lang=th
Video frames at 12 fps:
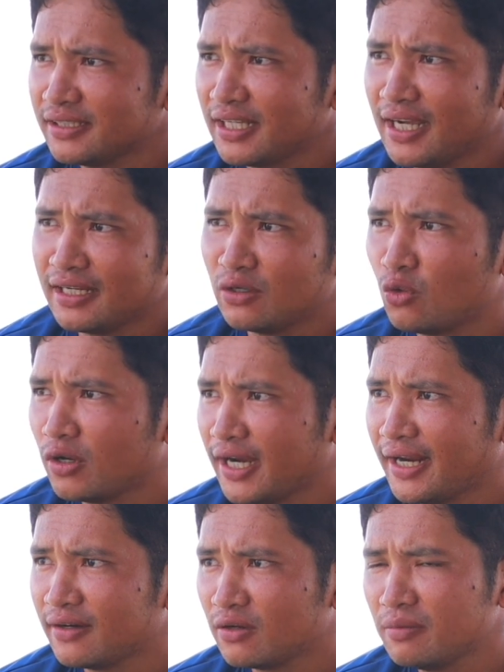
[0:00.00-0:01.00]
ทางโครง
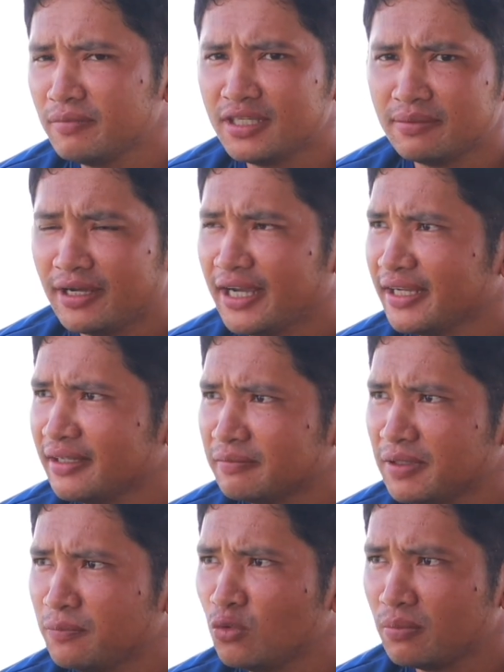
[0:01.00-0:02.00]
การเขาก็มีมาให้
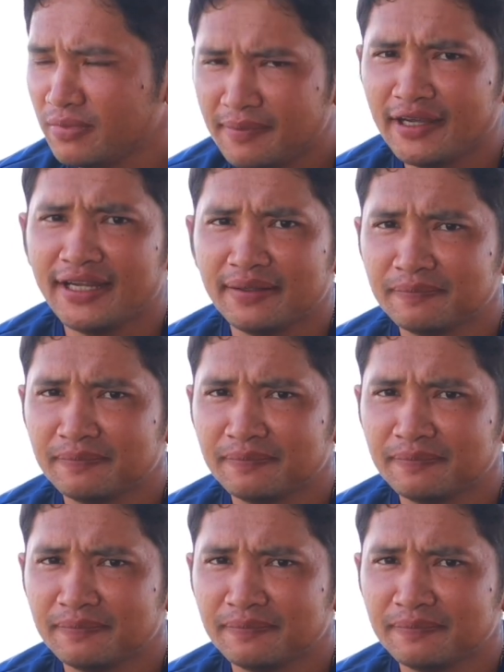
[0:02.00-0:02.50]
พี่ปุ๊กมีมาให้